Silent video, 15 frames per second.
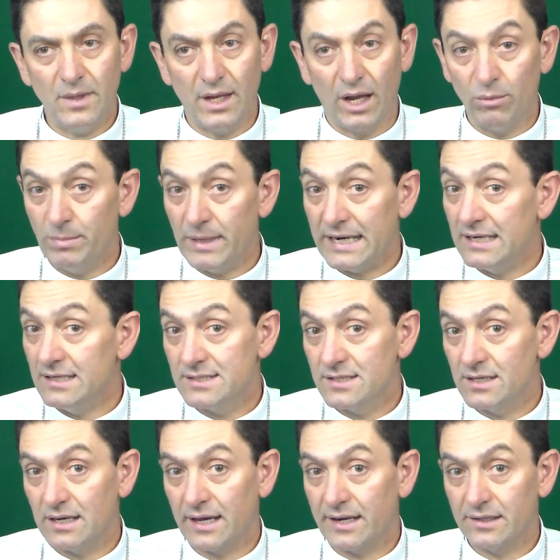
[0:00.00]
Não para
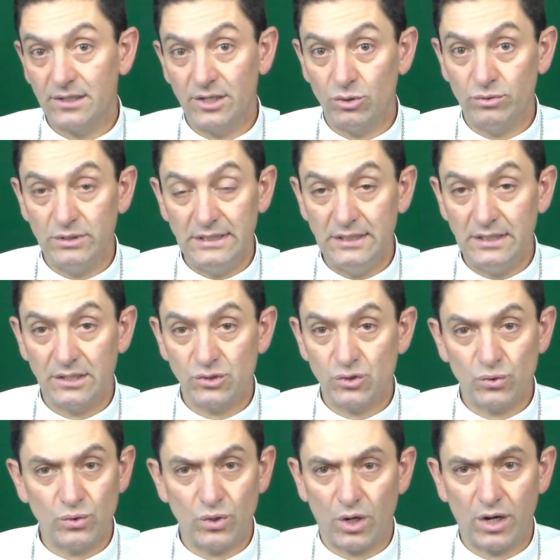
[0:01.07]
ensinar teorias
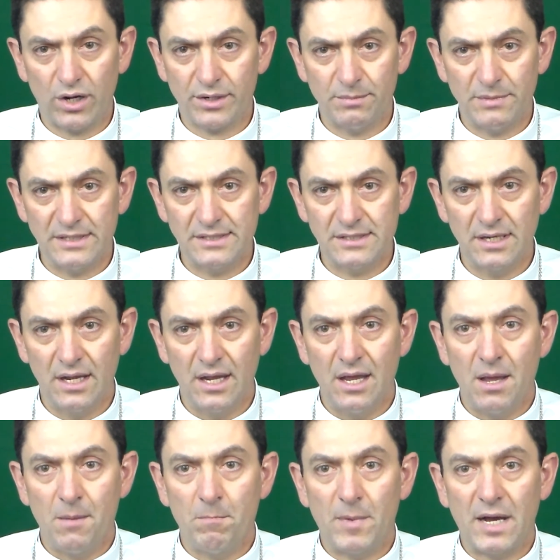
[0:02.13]
ou normas,
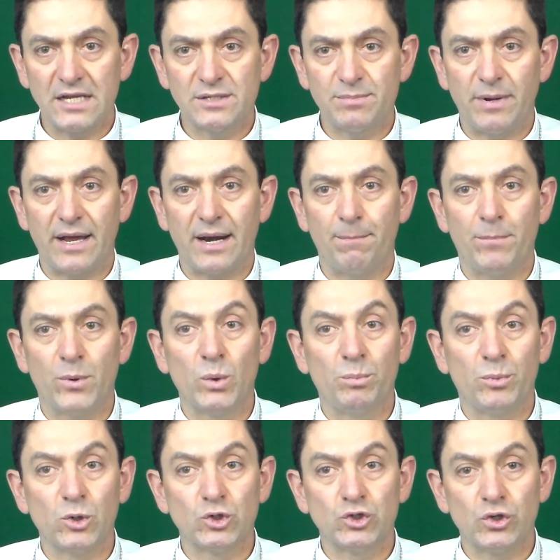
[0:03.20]
mas para
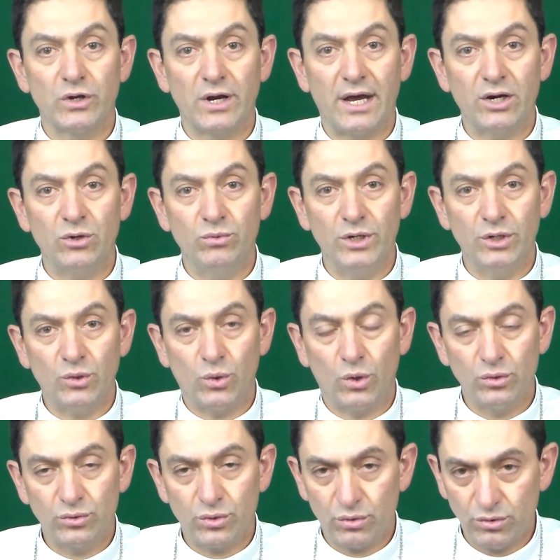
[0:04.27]
proporcionar um
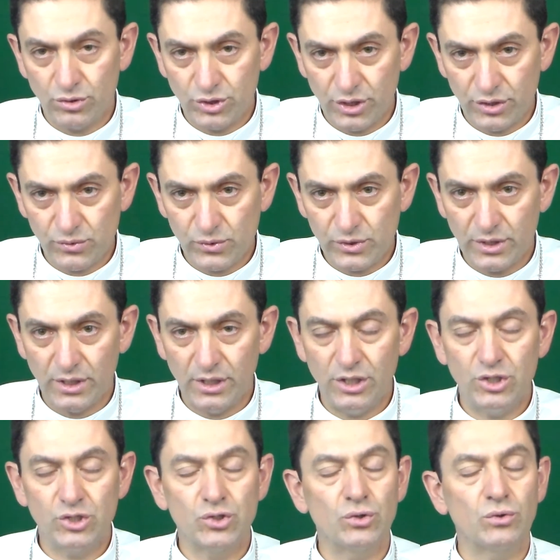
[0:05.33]
encontro com Jesus
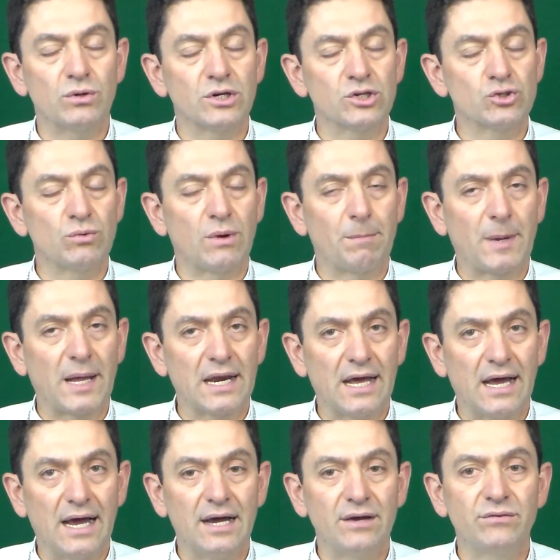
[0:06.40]
Cristo, com a Sua
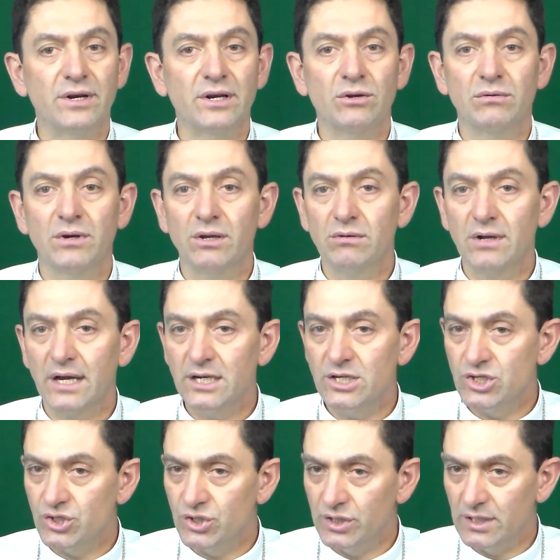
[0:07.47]
palavra, com a
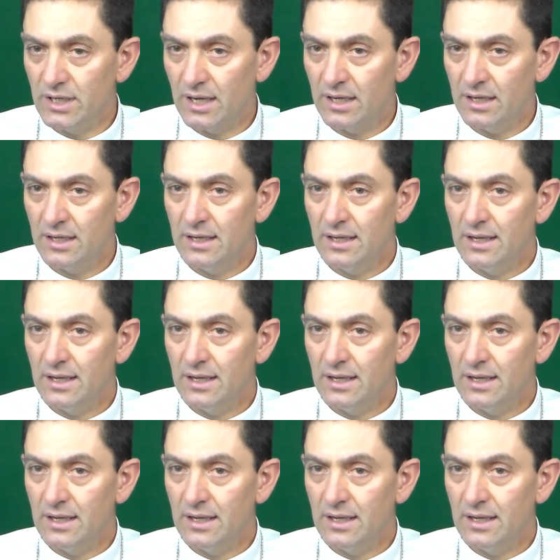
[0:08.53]
Eucaristia.